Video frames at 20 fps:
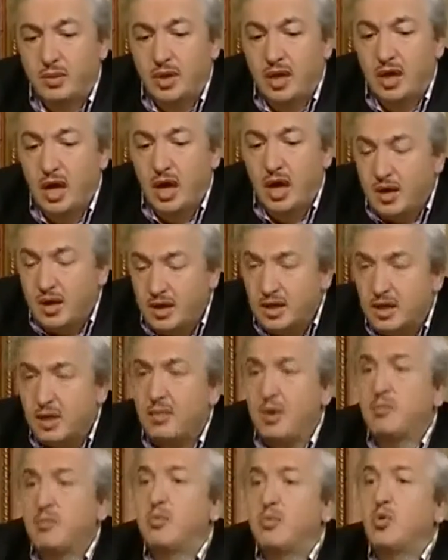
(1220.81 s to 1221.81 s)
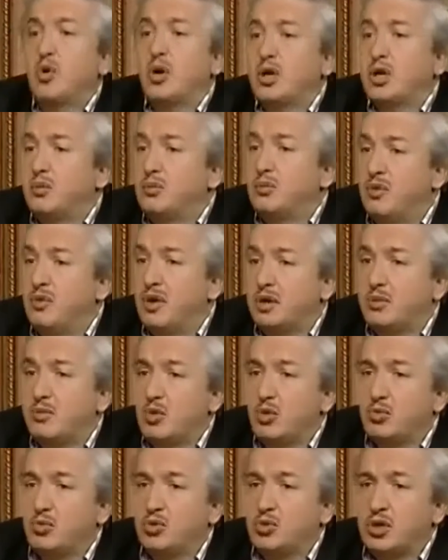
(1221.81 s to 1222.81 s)
Ama her zaman bu anlamı
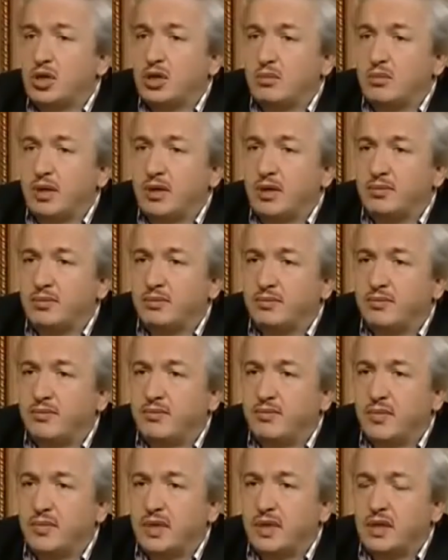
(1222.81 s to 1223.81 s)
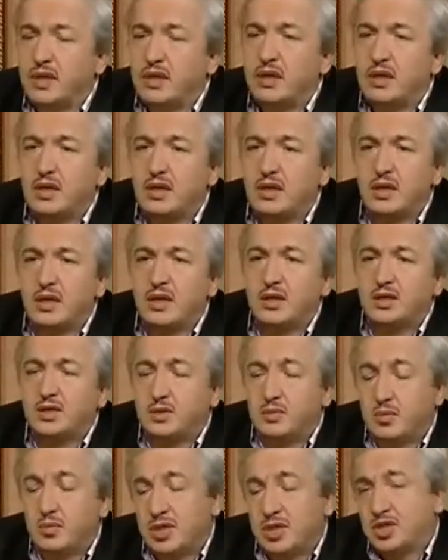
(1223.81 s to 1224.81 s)
vermiyor bu kelime. Evet.
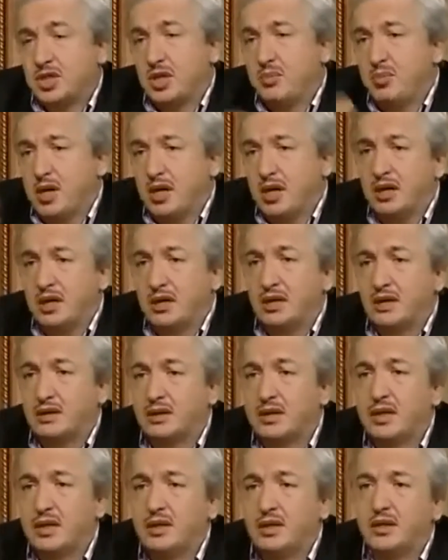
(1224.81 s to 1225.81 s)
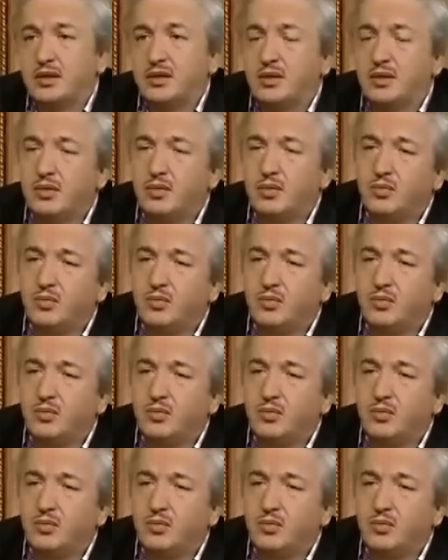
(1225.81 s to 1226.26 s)
Şimdi başka bir ayette